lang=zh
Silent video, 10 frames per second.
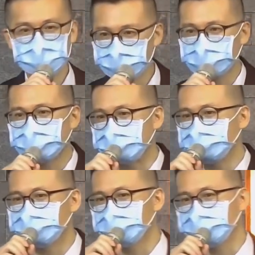麻烦敬
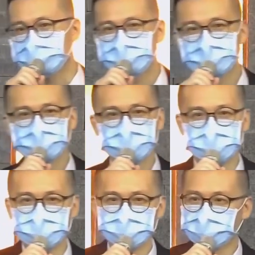拜团
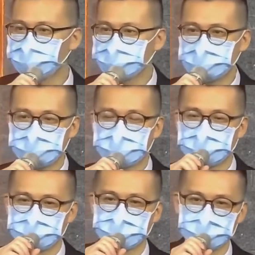啊，跟我一起
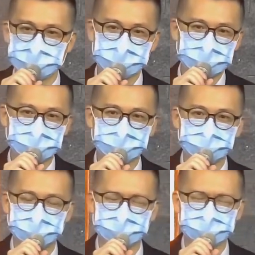来唱些
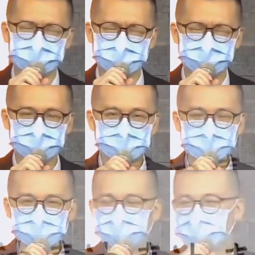啊这个回